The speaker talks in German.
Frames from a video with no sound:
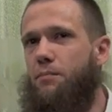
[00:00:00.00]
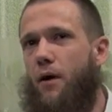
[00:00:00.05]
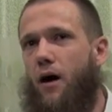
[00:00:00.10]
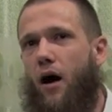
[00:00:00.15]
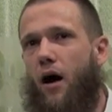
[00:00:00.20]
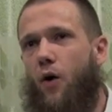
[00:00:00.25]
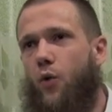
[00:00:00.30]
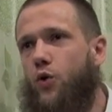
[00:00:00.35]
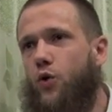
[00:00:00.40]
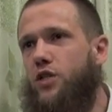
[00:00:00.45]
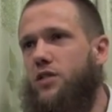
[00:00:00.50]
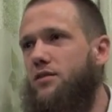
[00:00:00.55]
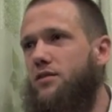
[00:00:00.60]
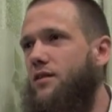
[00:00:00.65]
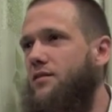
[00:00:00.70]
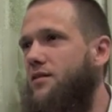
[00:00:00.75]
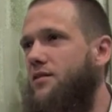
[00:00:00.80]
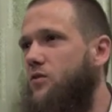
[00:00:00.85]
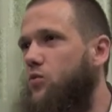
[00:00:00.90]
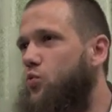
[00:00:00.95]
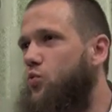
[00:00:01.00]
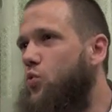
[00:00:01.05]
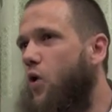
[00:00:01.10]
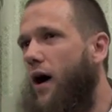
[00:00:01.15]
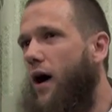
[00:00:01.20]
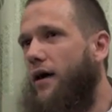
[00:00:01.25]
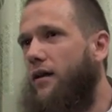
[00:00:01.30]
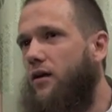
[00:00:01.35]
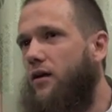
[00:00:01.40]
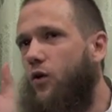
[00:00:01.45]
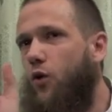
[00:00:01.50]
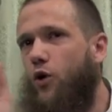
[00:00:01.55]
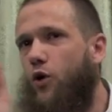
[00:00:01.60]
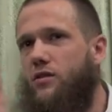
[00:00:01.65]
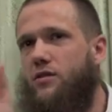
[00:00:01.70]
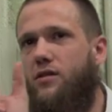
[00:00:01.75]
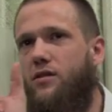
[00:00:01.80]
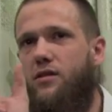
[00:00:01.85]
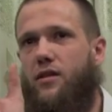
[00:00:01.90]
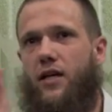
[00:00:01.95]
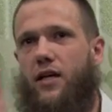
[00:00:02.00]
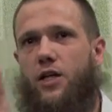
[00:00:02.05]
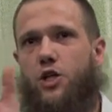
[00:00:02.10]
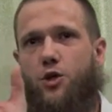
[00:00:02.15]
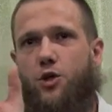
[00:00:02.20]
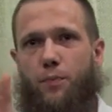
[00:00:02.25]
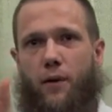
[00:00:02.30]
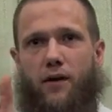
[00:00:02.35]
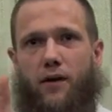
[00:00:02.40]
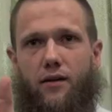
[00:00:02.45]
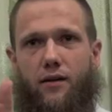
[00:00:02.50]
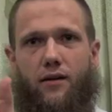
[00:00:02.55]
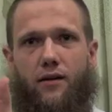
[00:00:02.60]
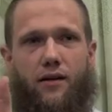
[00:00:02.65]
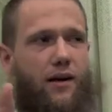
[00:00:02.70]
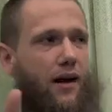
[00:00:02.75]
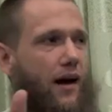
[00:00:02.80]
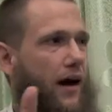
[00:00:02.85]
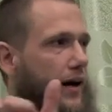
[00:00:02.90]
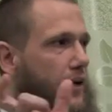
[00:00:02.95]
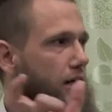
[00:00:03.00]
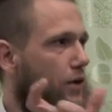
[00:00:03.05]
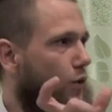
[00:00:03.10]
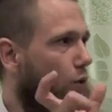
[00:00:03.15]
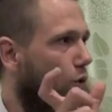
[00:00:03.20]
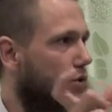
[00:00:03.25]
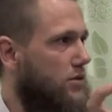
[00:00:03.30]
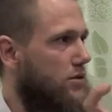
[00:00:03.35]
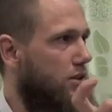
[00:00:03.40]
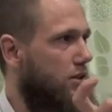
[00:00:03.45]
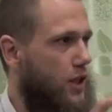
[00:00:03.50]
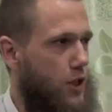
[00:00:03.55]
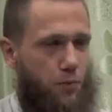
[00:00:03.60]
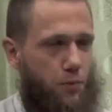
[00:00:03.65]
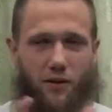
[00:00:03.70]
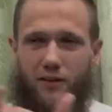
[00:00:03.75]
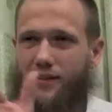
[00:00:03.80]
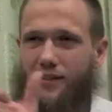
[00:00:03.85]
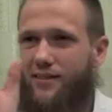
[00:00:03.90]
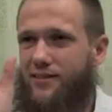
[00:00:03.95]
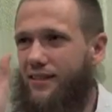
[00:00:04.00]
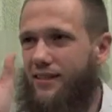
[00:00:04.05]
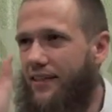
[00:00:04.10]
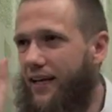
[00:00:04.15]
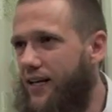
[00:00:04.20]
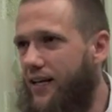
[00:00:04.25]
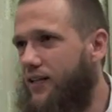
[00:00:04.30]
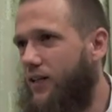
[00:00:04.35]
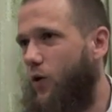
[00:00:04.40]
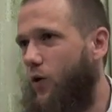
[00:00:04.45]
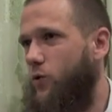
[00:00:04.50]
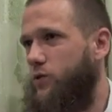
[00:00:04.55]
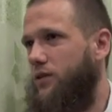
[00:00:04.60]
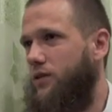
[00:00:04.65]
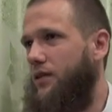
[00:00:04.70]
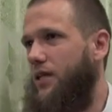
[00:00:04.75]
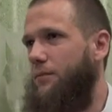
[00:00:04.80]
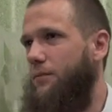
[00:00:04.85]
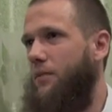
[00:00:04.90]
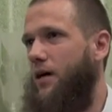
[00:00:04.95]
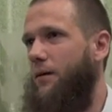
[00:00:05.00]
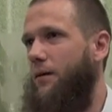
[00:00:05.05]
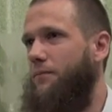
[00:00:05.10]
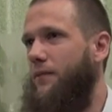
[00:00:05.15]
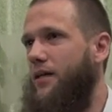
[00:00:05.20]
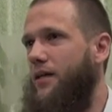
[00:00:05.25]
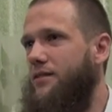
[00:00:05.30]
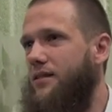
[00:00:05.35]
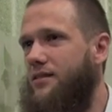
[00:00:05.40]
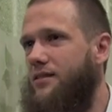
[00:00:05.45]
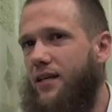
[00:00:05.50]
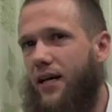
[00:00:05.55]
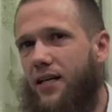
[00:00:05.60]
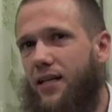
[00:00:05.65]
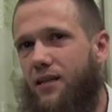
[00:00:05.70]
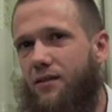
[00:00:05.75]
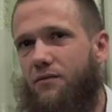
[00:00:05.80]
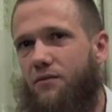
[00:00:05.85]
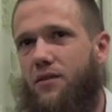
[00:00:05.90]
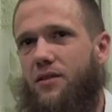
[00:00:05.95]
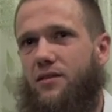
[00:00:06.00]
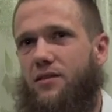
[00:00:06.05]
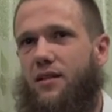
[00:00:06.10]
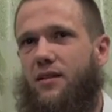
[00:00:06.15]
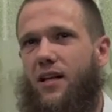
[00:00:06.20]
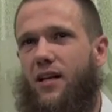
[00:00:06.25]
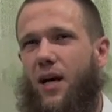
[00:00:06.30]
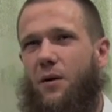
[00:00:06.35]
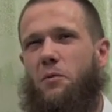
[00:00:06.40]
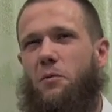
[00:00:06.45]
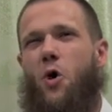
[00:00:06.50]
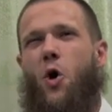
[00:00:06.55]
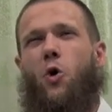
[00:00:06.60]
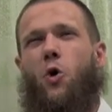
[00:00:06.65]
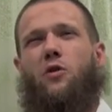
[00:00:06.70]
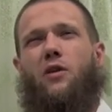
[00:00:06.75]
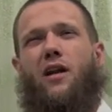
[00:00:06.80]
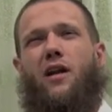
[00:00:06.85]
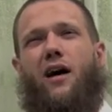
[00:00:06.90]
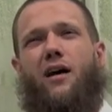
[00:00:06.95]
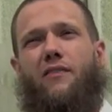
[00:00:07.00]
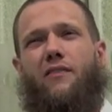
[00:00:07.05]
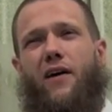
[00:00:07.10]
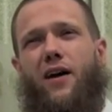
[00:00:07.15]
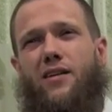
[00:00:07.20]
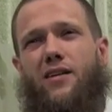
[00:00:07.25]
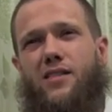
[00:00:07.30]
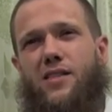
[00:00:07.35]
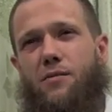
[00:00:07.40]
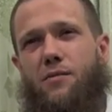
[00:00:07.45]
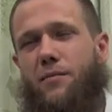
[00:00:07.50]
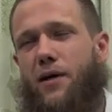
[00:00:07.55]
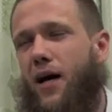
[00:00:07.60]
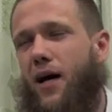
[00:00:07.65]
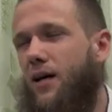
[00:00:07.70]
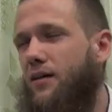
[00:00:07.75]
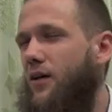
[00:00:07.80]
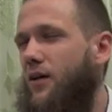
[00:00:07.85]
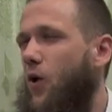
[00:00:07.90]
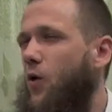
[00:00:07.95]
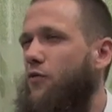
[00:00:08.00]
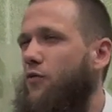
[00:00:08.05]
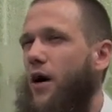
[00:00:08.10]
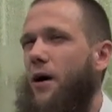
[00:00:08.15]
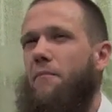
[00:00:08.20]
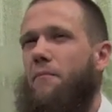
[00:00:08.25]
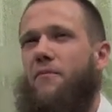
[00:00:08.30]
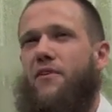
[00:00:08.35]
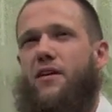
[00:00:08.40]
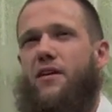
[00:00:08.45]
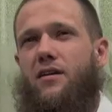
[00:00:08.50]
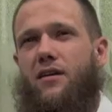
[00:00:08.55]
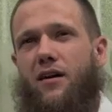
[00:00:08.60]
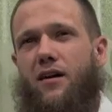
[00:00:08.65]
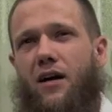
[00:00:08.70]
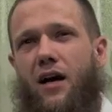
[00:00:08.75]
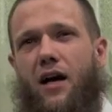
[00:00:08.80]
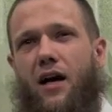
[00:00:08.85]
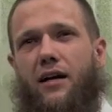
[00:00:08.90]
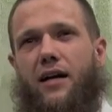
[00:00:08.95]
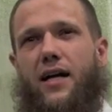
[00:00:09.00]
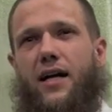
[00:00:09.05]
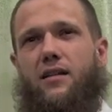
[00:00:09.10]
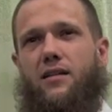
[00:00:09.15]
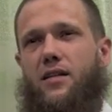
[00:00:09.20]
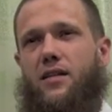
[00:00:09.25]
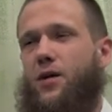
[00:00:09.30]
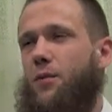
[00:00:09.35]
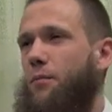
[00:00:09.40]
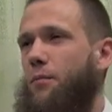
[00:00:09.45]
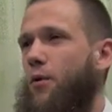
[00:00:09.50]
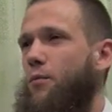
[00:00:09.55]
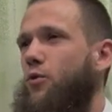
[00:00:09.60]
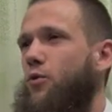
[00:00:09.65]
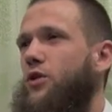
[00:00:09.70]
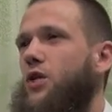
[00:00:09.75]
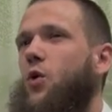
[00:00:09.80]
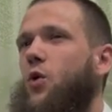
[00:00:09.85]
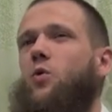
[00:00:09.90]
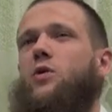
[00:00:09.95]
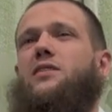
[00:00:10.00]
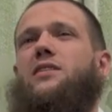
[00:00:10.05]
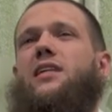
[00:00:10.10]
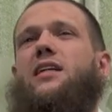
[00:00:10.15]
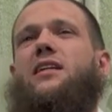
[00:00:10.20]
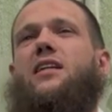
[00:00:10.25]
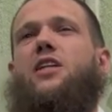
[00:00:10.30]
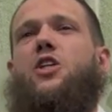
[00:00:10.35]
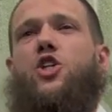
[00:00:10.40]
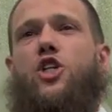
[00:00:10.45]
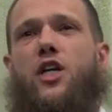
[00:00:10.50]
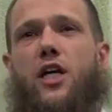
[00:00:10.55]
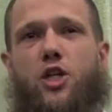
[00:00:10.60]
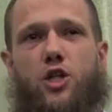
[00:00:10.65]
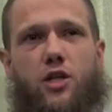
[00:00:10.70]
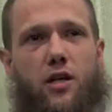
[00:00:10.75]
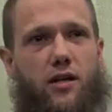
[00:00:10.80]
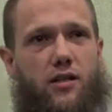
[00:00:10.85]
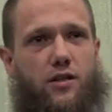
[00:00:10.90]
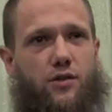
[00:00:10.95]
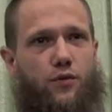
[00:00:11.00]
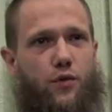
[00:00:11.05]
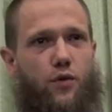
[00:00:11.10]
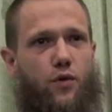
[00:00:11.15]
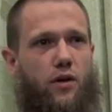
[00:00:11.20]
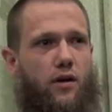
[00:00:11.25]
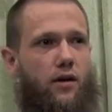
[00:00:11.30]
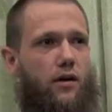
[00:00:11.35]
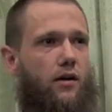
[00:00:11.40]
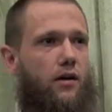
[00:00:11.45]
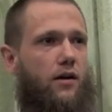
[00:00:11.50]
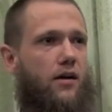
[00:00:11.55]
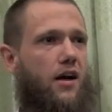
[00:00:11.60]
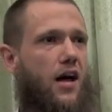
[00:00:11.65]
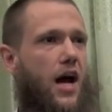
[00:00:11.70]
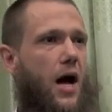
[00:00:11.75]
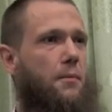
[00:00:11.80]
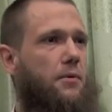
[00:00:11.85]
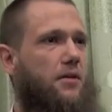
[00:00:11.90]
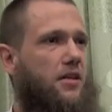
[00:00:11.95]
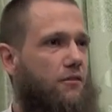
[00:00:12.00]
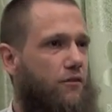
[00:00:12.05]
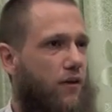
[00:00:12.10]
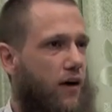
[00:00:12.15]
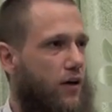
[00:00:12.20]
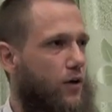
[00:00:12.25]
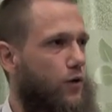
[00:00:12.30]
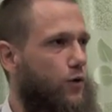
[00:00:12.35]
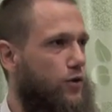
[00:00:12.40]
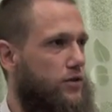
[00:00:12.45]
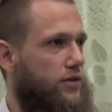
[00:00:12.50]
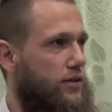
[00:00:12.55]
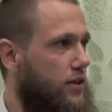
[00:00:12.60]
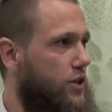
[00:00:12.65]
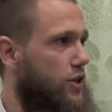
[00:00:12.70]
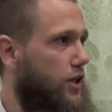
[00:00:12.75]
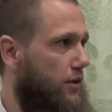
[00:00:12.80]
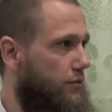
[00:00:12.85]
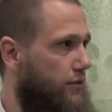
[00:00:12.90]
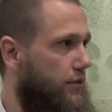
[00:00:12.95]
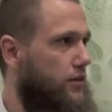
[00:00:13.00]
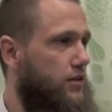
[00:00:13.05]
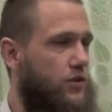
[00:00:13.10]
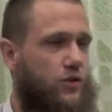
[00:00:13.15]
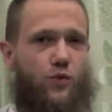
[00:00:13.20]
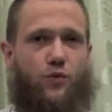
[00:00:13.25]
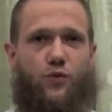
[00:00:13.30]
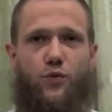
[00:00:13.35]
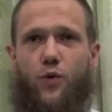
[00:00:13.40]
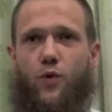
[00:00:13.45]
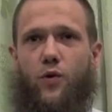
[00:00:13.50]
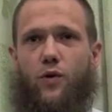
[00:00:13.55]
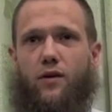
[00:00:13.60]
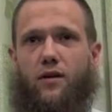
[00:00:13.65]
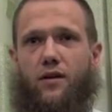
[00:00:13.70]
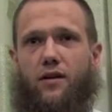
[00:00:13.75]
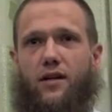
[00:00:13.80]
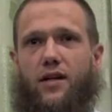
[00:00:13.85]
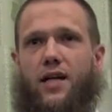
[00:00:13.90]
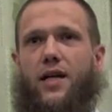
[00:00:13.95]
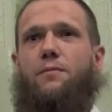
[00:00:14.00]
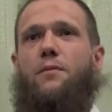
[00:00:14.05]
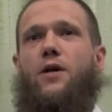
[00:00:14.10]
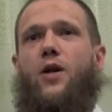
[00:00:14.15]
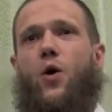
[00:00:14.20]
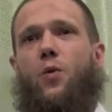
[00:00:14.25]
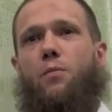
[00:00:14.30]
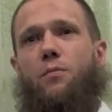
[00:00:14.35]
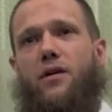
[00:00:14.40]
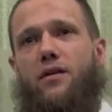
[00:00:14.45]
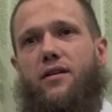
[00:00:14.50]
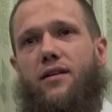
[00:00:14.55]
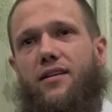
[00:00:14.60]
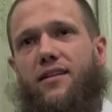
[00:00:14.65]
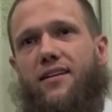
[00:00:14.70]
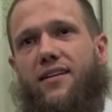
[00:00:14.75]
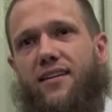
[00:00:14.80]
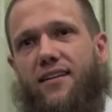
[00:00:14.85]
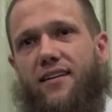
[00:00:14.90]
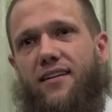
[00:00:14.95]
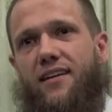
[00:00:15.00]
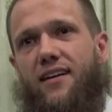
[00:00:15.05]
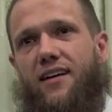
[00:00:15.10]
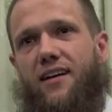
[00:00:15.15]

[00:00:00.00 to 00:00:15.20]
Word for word: berauscht sind, das ist nur eine kurze Zeitspanne, eine kurze Zeitspanne, in der sie Geld ausgegeben haben, in der sie Zeit investiert haben und danach wachen sie mit dem Kater auf, haben weniger Geld in ihrem Portemonnaie und es geht ihnen schlechter als vorher. Aber die wahre Glückseligkeit findest du wo? Im Glauben an Allah.